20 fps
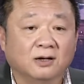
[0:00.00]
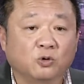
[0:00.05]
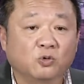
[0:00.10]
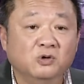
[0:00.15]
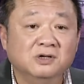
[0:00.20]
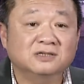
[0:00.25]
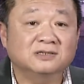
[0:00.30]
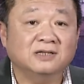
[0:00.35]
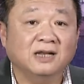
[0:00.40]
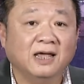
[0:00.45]

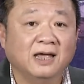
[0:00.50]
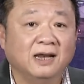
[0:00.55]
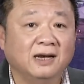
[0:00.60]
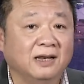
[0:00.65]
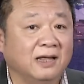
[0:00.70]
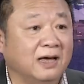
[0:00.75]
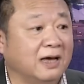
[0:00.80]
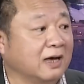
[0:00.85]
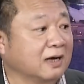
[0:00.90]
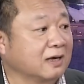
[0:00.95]

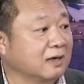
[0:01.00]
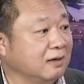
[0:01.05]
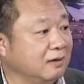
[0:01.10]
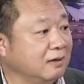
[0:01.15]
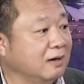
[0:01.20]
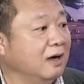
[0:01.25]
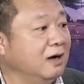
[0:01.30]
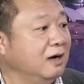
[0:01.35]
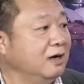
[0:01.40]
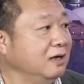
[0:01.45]
Queensland là
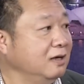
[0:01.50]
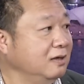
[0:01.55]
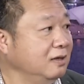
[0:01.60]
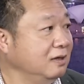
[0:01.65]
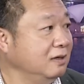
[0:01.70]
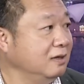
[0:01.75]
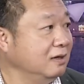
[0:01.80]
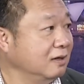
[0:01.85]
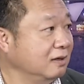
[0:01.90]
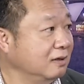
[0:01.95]

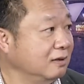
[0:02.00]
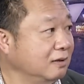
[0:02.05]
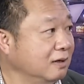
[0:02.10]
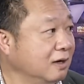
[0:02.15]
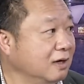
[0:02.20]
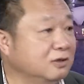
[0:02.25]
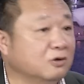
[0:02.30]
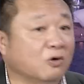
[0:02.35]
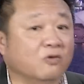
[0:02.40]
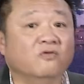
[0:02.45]
nơi
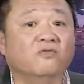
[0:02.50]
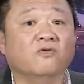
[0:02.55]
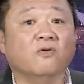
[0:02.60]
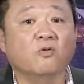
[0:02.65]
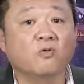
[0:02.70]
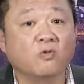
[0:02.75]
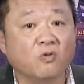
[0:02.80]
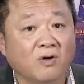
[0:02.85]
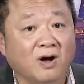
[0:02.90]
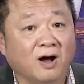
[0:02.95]
nơi thủ
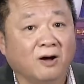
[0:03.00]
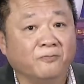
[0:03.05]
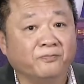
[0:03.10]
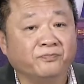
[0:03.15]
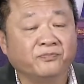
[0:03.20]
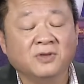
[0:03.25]
phủ của ông